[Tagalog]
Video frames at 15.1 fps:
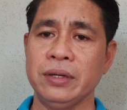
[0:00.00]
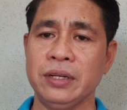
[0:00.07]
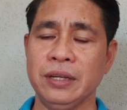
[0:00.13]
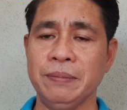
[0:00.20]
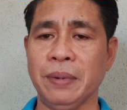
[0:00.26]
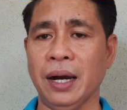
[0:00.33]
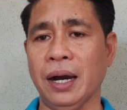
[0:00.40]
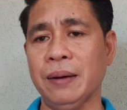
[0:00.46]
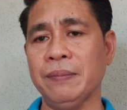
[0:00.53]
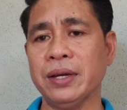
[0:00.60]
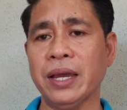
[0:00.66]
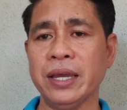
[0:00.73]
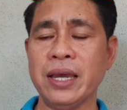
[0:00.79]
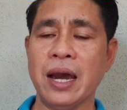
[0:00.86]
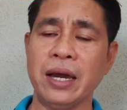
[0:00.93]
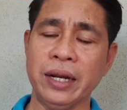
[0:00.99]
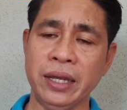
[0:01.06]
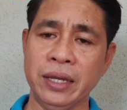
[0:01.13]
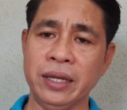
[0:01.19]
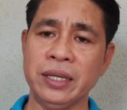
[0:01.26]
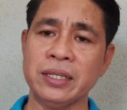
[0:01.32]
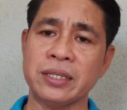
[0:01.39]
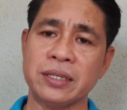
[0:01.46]
diba, ang mangyayari
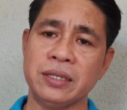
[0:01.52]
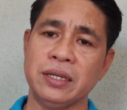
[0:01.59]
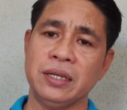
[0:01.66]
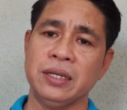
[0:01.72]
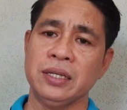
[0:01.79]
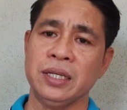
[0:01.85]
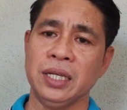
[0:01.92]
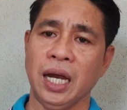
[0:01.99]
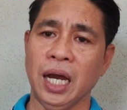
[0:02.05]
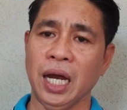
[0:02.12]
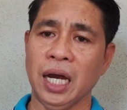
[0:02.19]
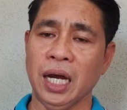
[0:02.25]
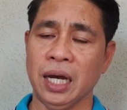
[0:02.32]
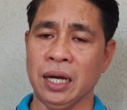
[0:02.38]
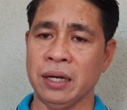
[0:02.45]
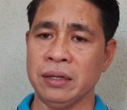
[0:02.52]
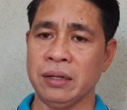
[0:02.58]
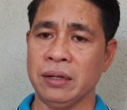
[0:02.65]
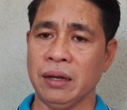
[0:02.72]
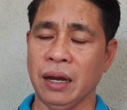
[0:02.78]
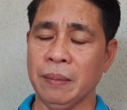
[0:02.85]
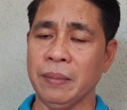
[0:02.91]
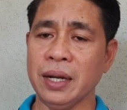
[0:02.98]
is uh,
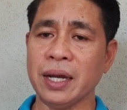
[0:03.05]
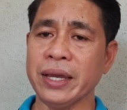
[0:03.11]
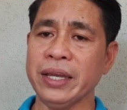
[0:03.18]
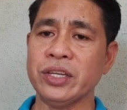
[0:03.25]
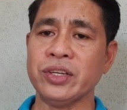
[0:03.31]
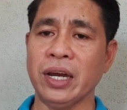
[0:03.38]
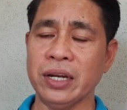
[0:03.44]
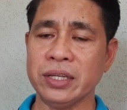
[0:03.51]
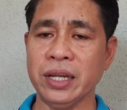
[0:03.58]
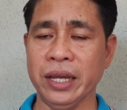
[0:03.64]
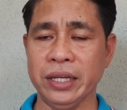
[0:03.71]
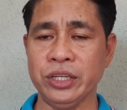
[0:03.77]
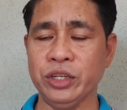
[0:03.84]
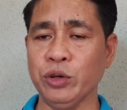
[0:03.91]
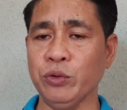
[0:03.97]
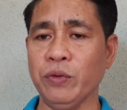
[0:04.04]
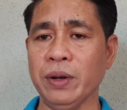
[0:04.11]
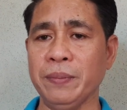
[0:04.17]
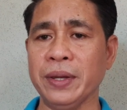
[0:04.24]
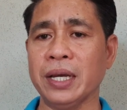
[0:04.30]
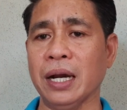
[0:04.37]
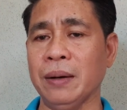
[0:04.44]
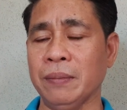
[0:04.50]
ang malaking chance is you will
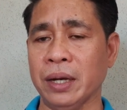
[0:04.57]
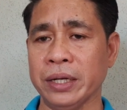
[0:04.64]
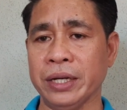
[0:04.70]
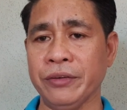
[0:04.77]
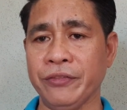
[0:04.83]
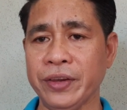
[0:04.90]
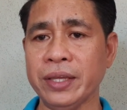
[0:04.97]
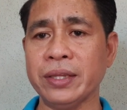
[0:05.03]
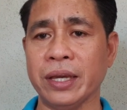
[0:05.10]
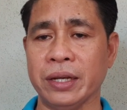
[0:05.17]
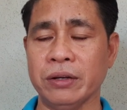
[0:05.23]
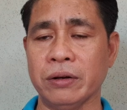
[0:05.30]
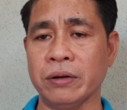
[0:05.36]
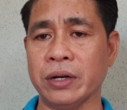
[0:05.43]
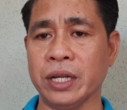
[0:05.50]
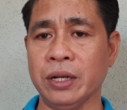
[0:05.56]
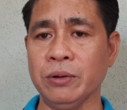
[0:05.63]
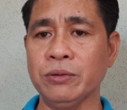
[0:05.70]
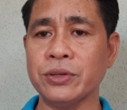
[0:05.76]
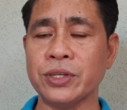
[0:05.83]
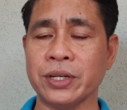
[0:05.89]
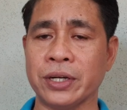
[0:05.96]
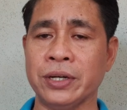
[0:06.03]
become a defeated or a
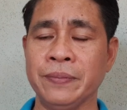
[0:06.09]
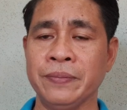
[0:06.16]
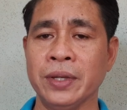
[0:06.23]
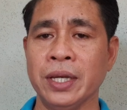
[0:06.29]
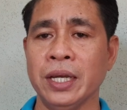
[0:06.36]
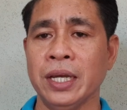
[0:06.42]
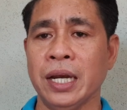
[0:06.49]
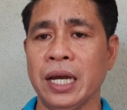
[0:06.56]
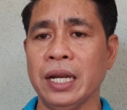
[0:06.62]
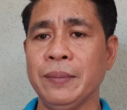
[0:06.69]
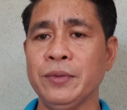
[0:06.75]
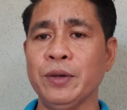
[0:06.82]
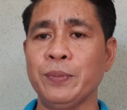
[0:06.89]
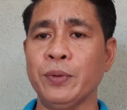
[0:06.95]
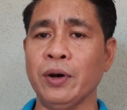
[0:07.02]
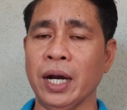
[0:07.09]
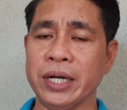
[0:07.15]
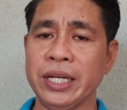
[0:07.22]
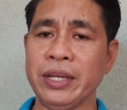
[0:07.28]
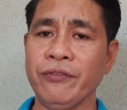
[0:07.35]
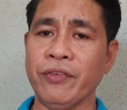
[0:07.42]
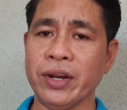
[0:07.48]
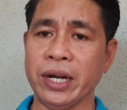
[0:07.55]
loser. Alam niyo po ang
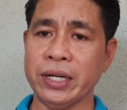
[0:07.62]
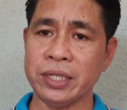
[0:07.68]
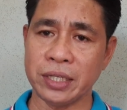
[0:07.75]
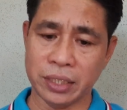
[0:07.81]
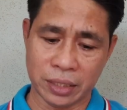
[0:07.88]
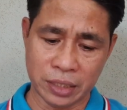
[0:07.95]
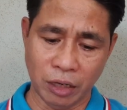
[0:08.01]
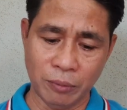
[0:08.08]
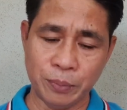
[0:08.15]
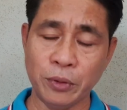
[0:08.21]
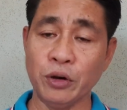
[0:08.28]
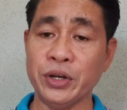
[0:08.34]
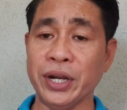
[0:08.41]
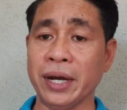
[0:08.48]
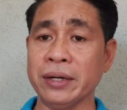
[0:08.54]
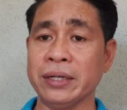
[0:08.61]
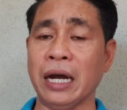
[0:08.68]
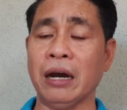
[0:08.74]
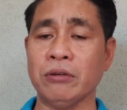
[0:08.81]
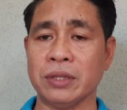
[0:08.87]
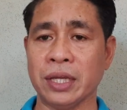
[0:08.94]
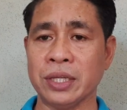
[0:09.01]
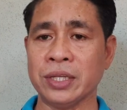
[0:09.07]
difference daw po ng
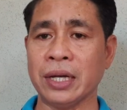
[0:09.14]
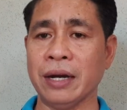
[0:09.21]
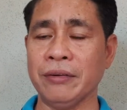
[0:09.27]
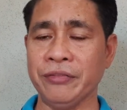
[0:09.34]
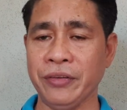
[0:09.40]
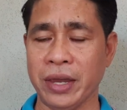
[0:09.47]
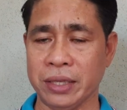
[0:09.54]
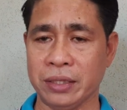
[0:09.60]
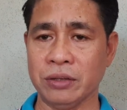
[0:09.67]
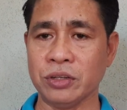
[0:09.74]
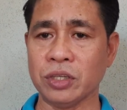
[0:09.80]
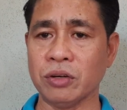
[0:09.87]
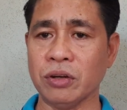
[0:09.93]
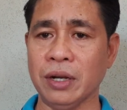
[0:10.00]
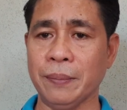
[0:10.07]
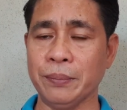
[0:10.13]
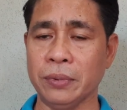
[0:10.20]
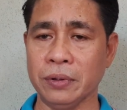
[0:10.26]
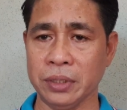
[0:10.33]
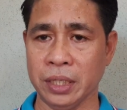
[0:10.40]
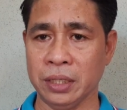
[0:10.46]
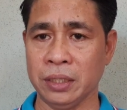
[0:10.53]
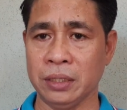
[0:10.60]
doubt at saka faith. Gusto ko lang pong
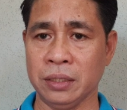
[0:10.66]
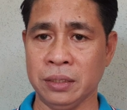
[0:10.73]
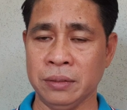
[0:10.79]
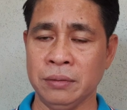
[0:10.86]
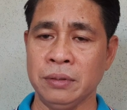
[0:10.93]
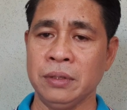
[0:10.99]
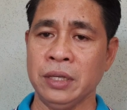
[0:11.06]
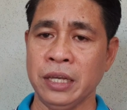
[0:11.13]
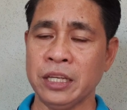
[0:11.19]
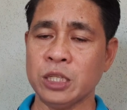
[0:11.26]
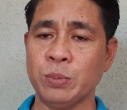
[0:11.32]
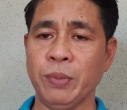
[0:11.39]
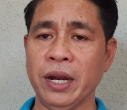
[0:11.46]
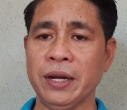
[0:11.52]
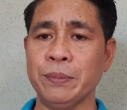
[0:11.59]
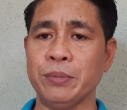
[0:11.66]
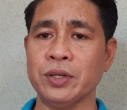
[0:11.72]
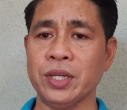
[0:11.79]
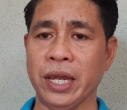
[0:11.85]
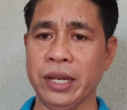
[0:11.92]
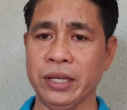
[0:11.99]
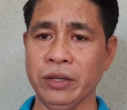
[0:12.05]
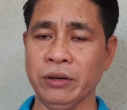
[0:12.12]
i- explain po
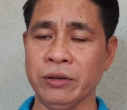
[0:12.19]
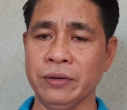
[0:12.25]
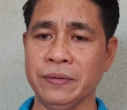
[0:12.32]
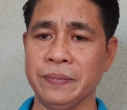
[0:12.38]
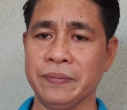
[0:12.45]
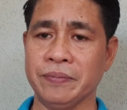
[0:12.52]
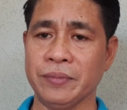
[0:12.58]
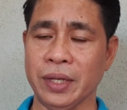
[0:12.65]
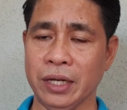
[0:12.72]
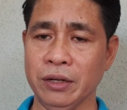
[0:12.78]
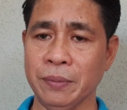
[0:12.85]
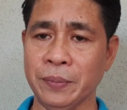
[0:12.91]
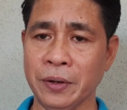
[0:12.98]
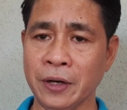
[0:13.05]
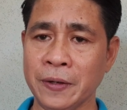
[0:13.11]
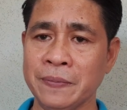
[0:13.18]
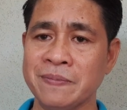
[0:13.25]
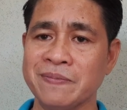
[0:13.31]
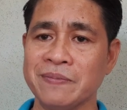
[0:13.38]
sa inyo. Ano po?